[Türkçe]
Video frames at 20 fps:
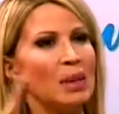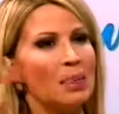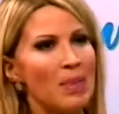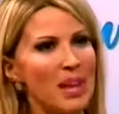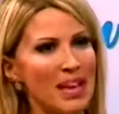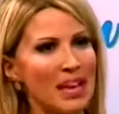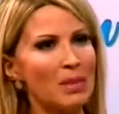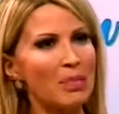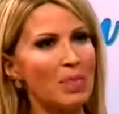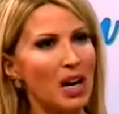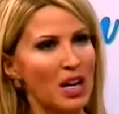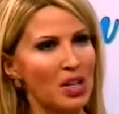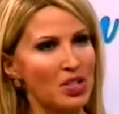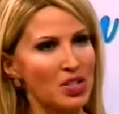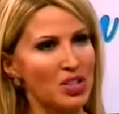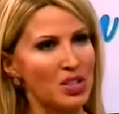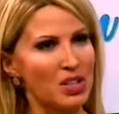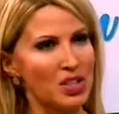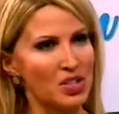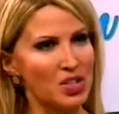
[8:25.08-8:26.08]
belli
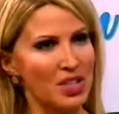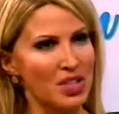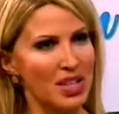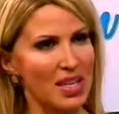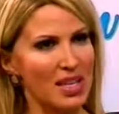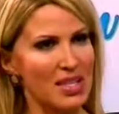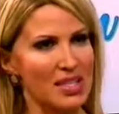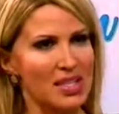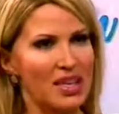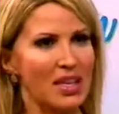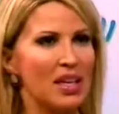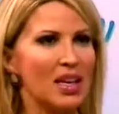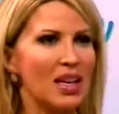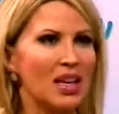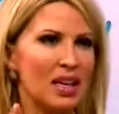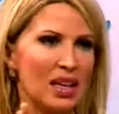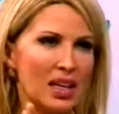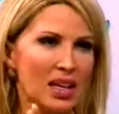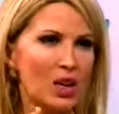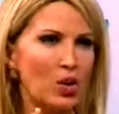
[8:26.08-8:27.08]
marjların içindeyse
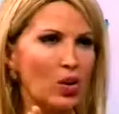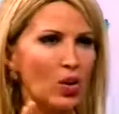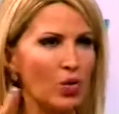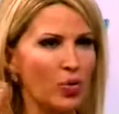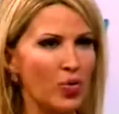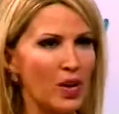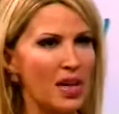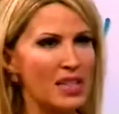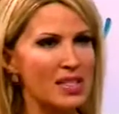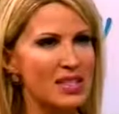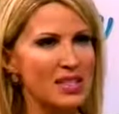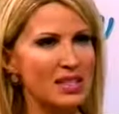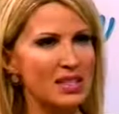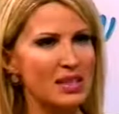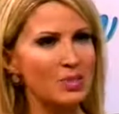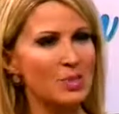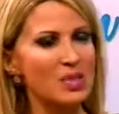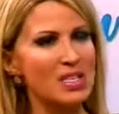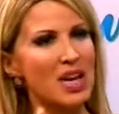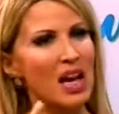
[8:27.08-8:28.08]
kilo
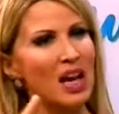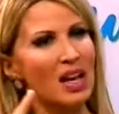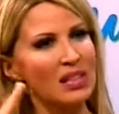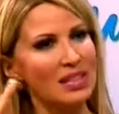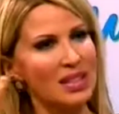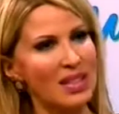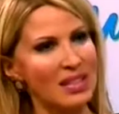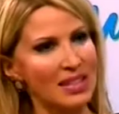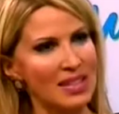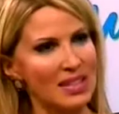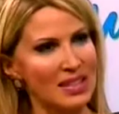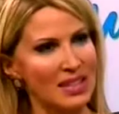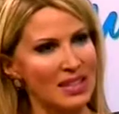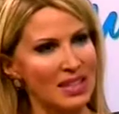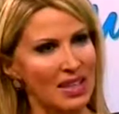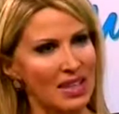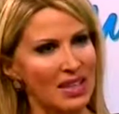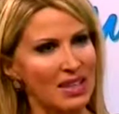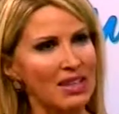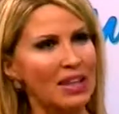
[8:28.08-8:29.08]
fazlalığımız 6-7
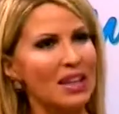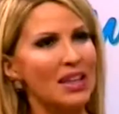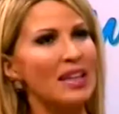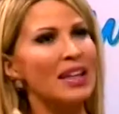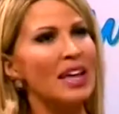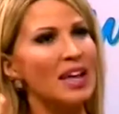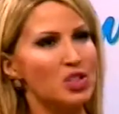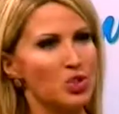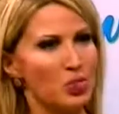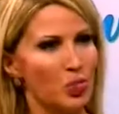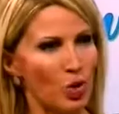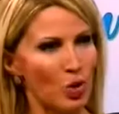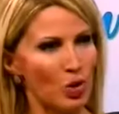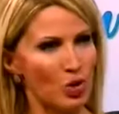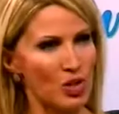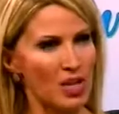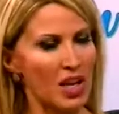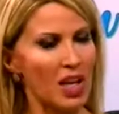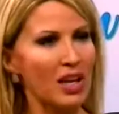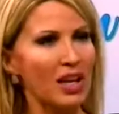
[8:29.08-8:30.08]
litreyi
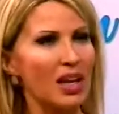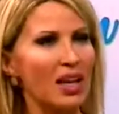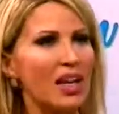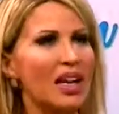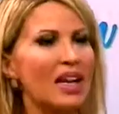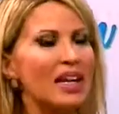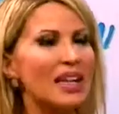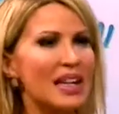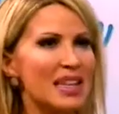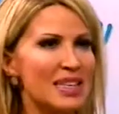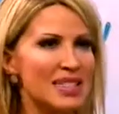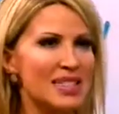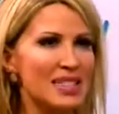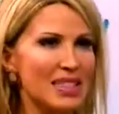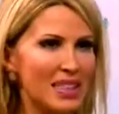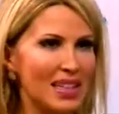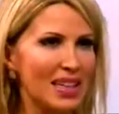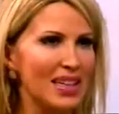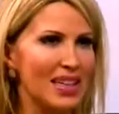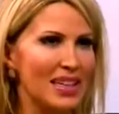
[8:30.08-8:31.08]
geçmiyorsa
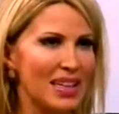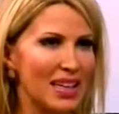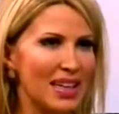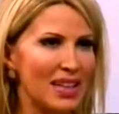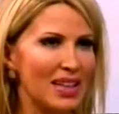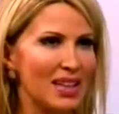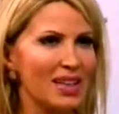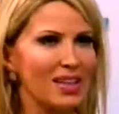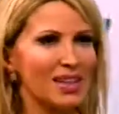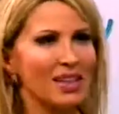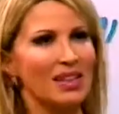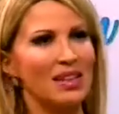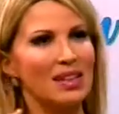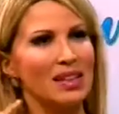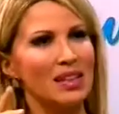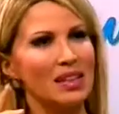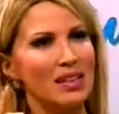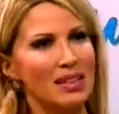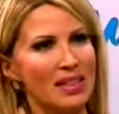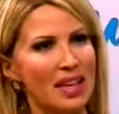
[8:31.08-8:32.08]
kesinlikle
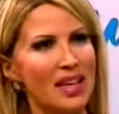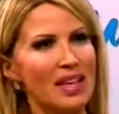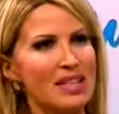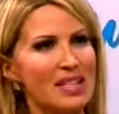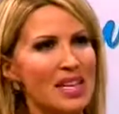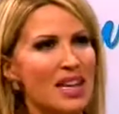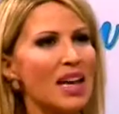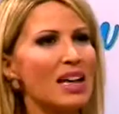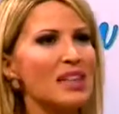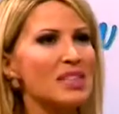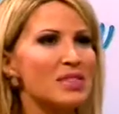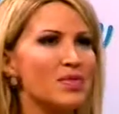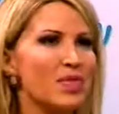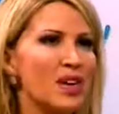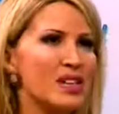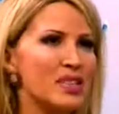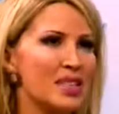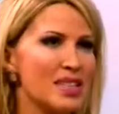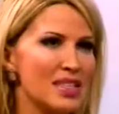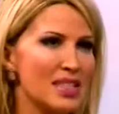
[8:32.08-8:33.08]
e, tek seans
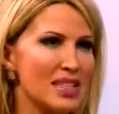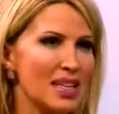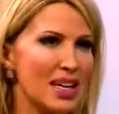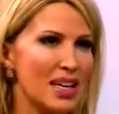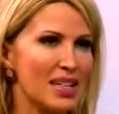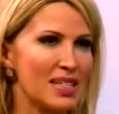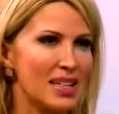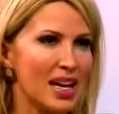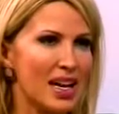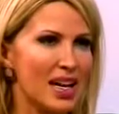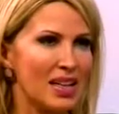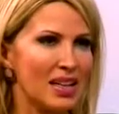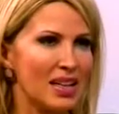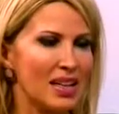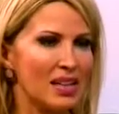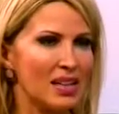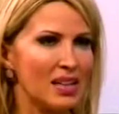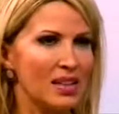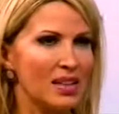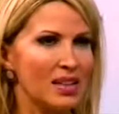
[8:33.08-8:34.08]
fazlasıyla yeterli. Aa,
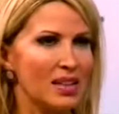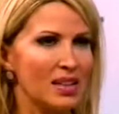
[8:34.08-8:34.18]
tek